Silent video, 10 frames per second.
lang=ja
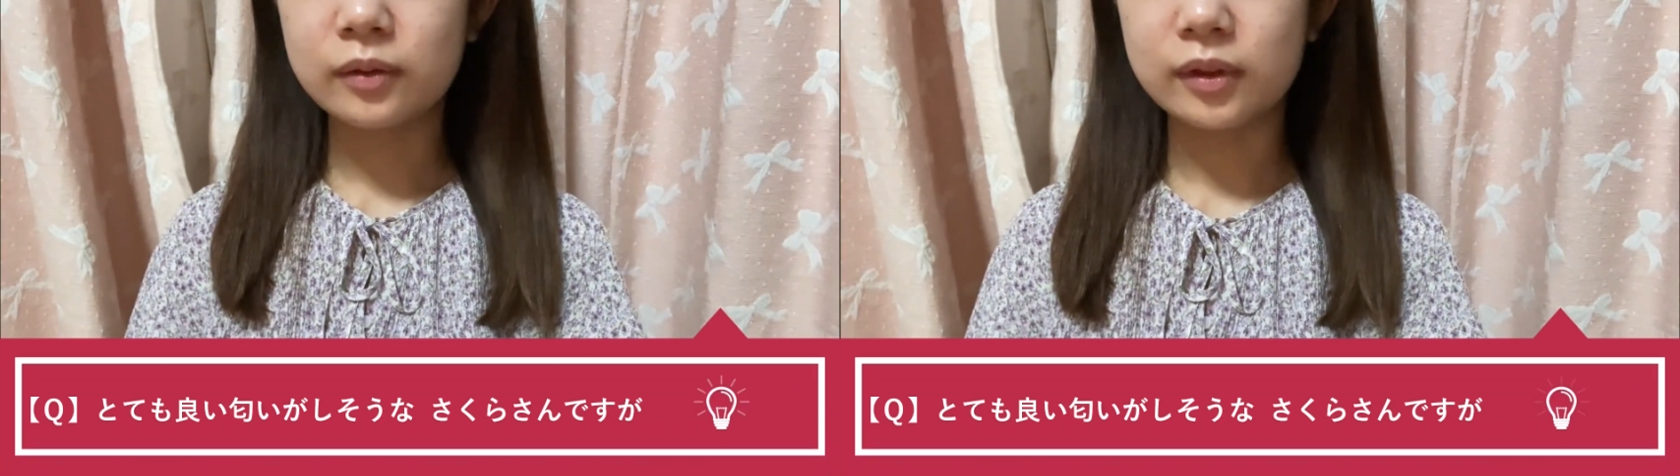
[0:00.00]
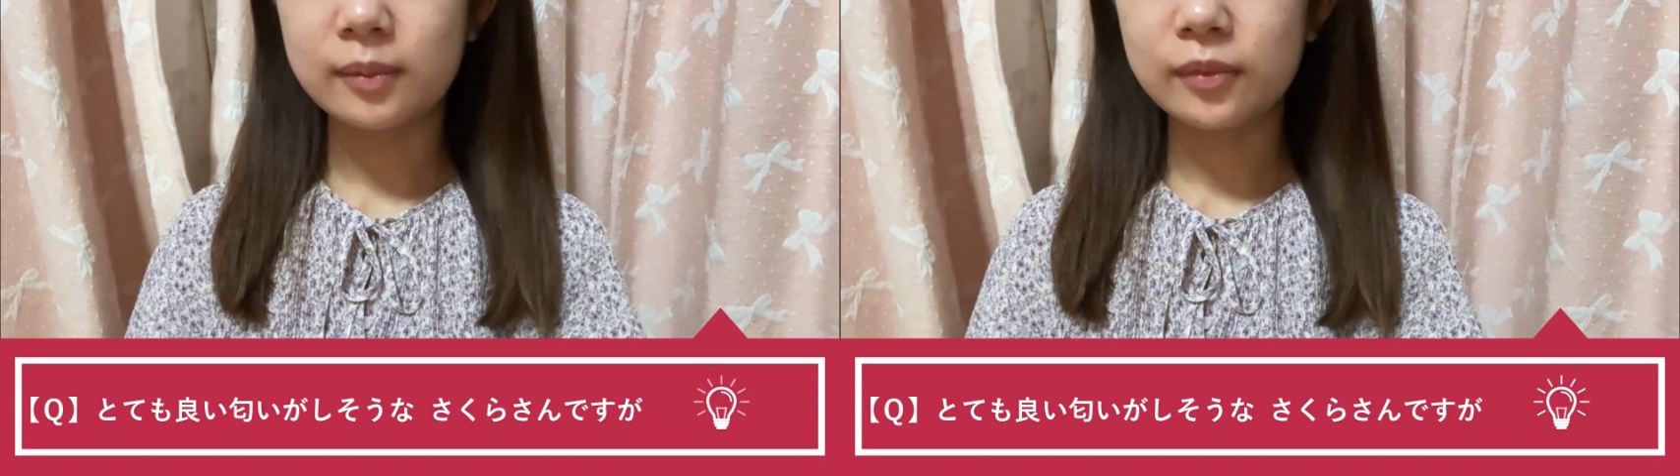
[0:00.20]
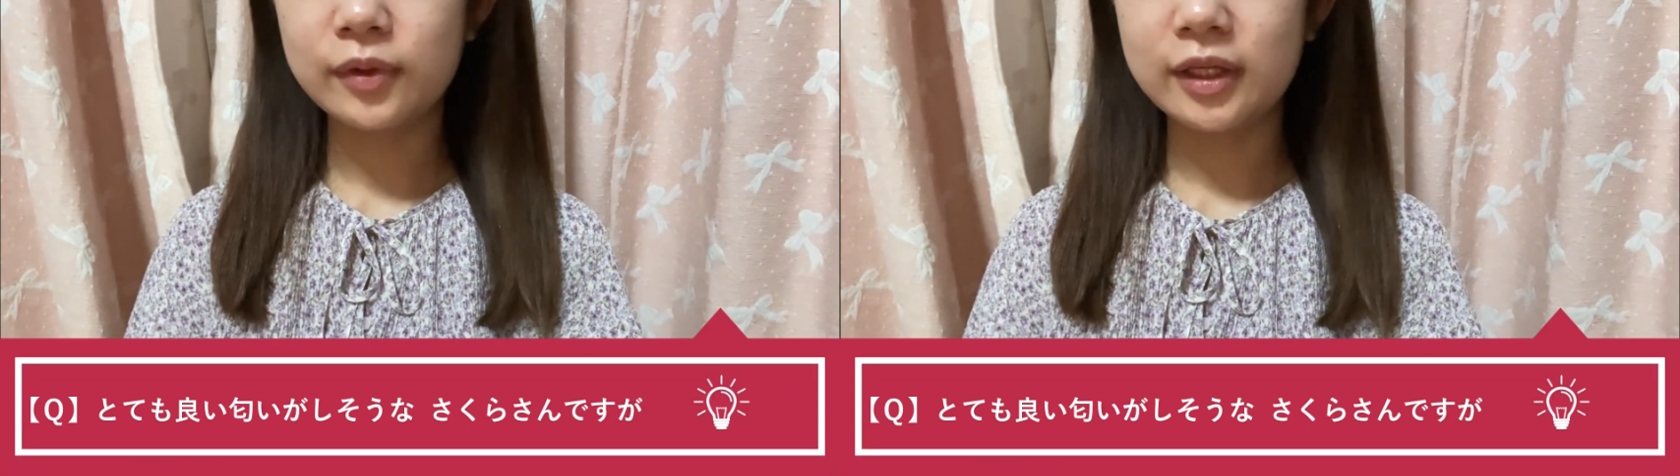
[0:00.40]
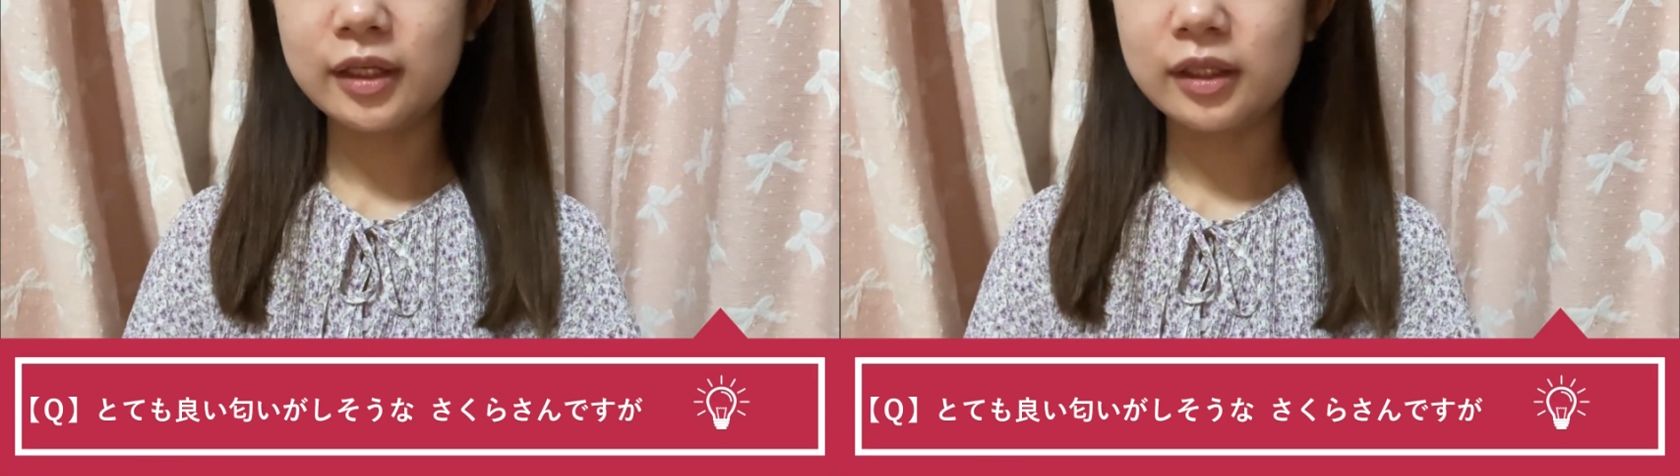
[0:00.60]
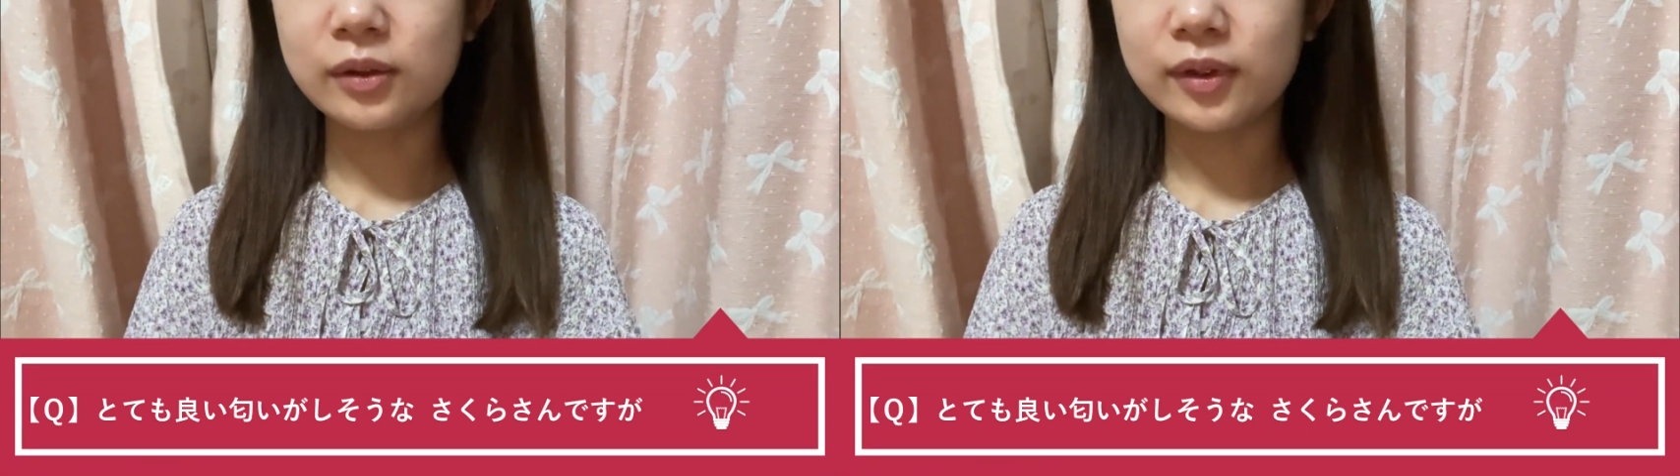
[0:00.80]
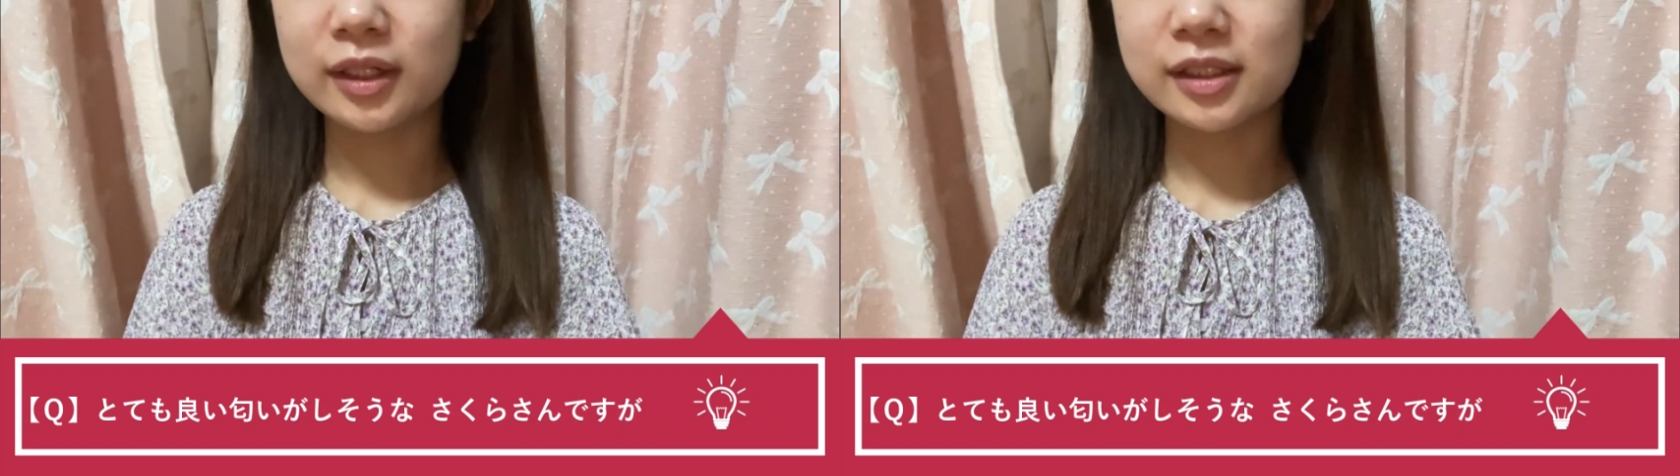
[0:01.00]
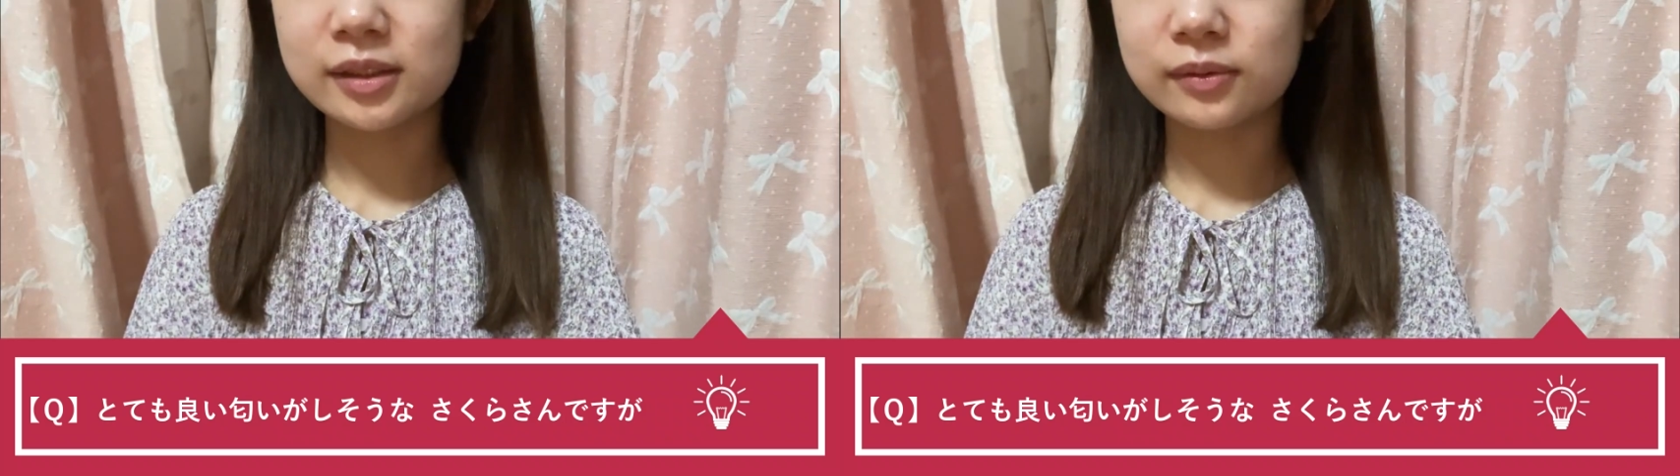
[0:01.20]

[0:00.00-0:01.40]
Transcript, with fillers: とてもいい匂いがし